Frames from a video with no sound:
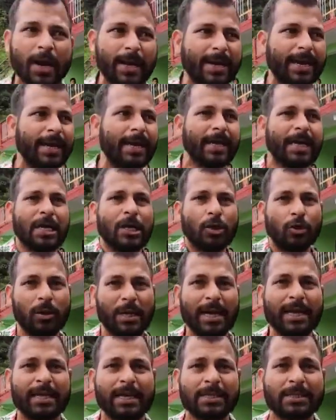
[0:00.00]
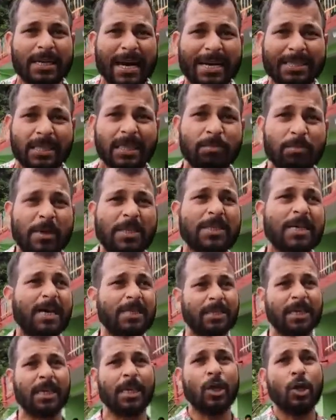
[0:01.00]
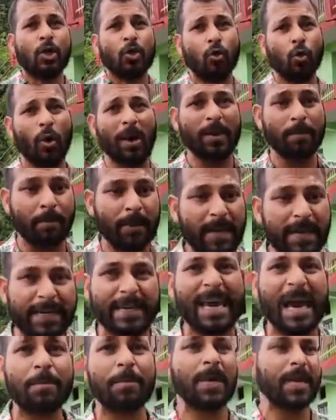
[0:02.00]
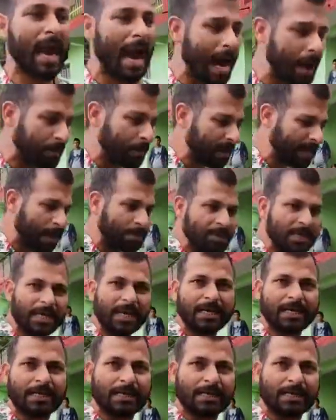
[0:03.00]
कर रहे हैं लेकिन शासन प्रशासन कोई मीडिया भी यहाँ पर अभी तक